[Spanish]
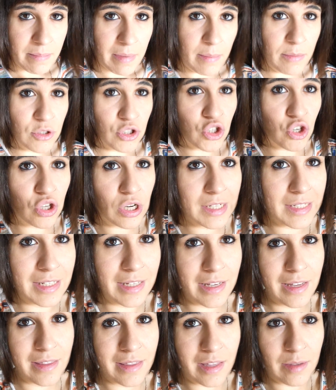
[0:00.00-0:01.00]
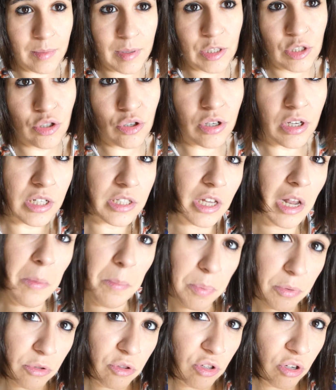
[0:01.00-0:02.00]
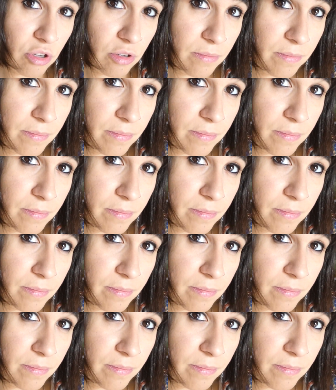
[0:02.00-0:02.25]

Vamos con el siguiente bicho, que es el puto.